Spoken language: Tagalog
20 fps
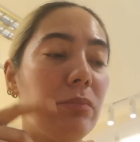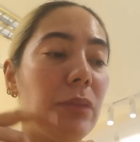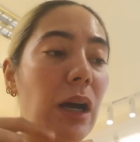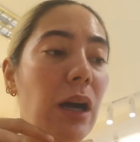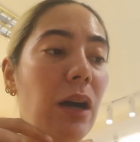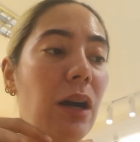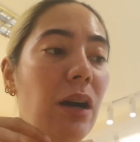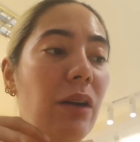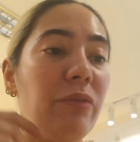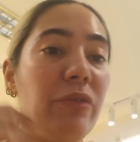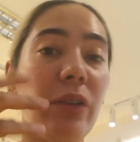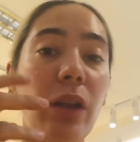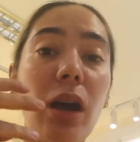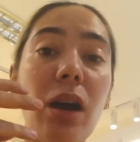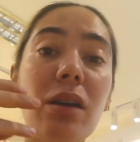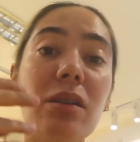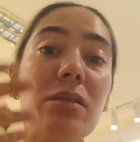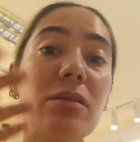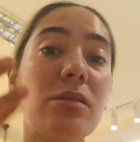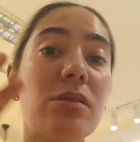uh,
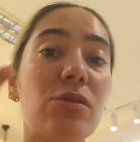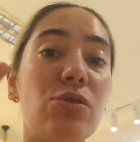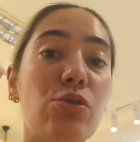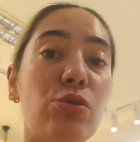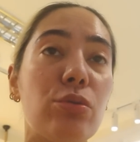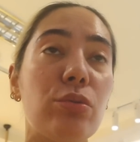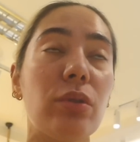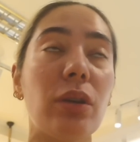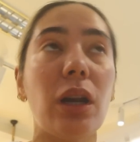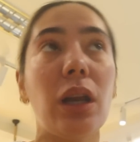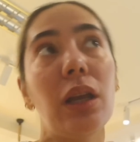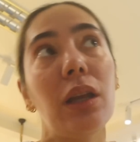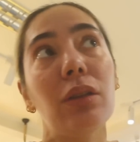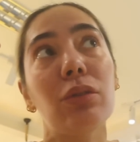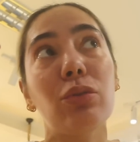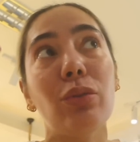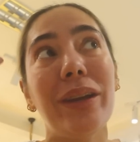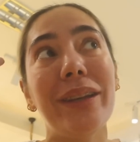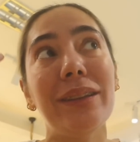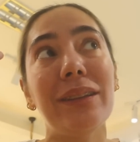vlogs during
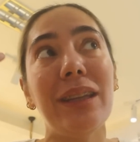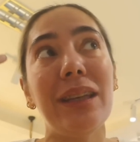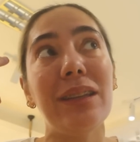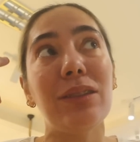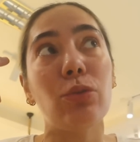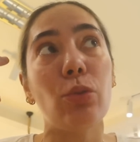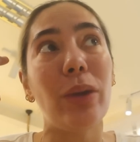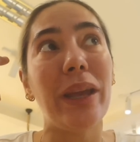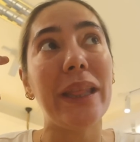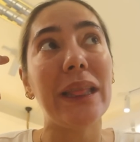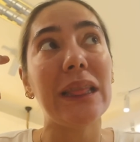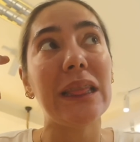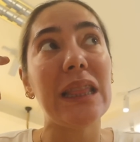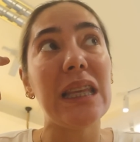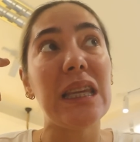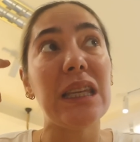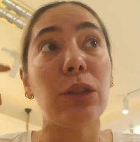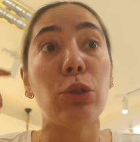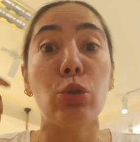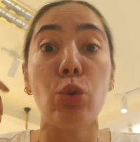
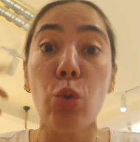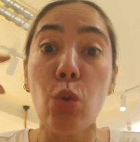2022